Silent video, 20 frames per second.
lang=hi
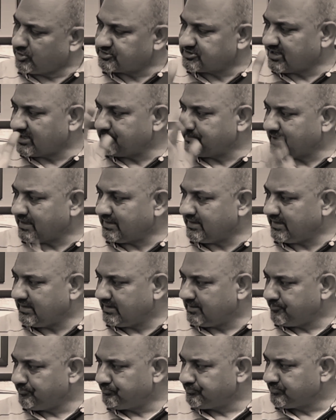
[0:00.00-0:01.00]
बहुत साल
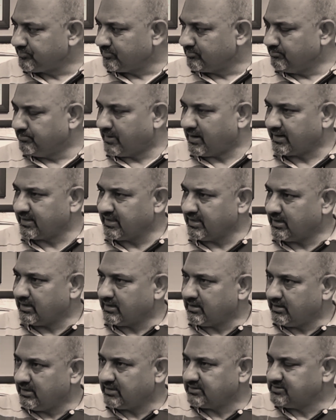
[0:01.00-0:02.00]
पहले
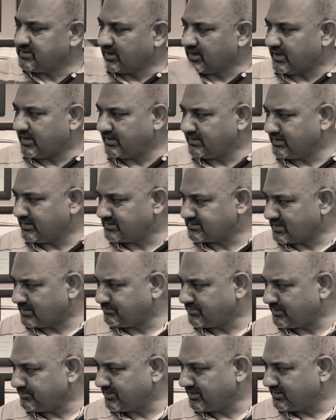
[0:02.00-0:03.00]
बाड़ियाँ एक जगह है यहाँ
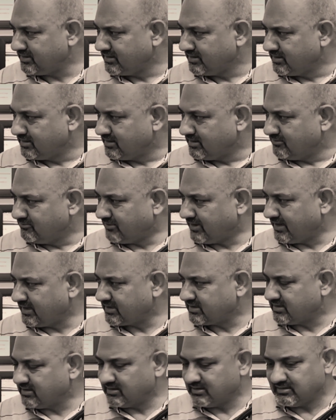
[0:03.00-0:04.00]
सांबा में हम्म।
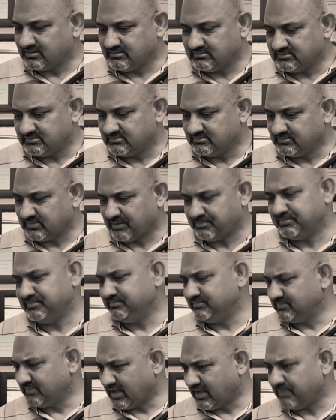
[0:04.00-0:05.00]
वहाँ एक मैं
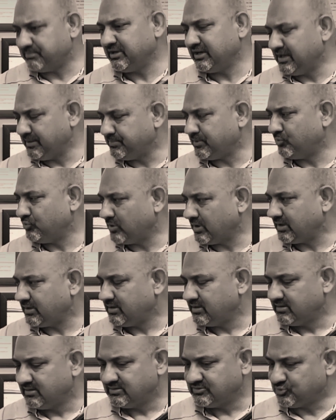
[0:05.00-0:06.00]
नाम नहीं ले
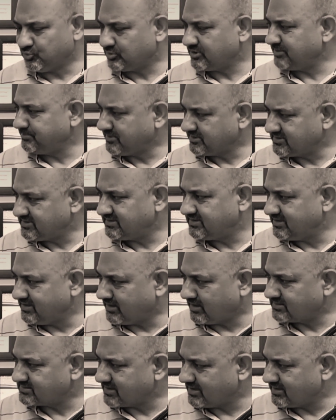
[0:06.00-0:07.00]
पाऊंगा हम्म। छोटी बच्ची
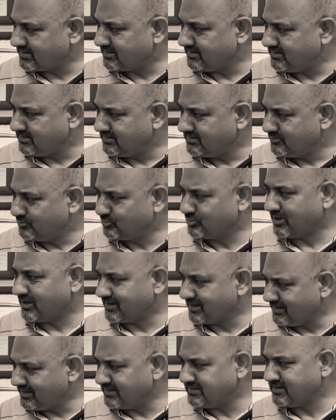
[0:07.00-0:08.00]
थी आठ साल की
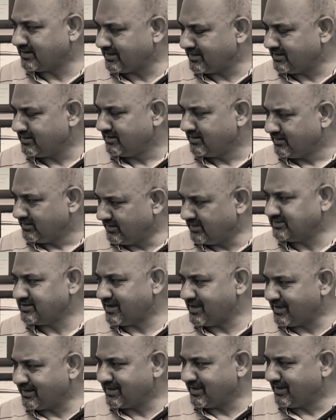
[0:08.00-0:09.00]
उठा के ले जाए
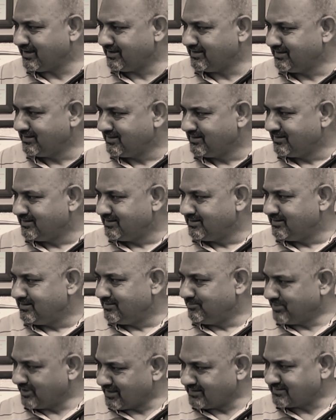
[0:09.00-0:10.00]
ले जाया गया
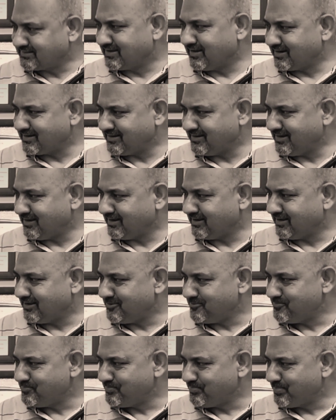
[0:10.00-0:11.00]
बलात्कार किया
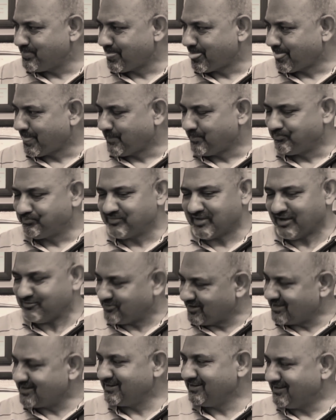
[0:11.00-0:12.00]
गया
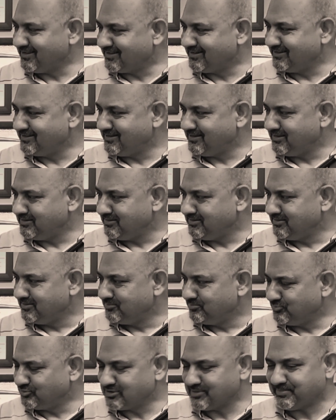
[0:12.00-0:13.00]
एफ नहीं लग रही थी
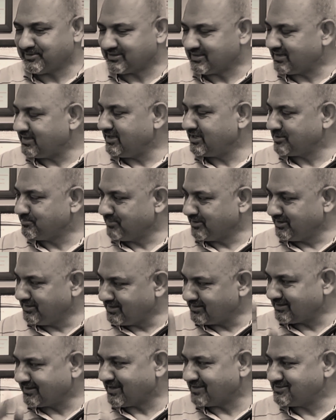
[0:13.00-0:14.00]
मुझे पता है एक
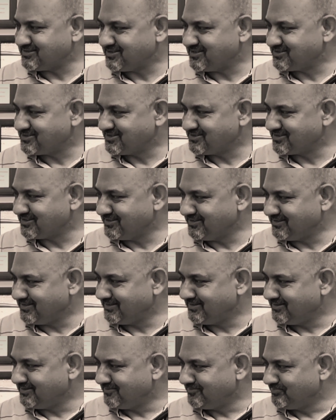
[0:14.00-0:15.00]
महीने तक एजिटेशन
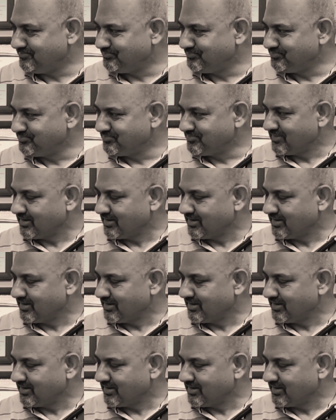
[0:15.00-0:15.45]
चली थी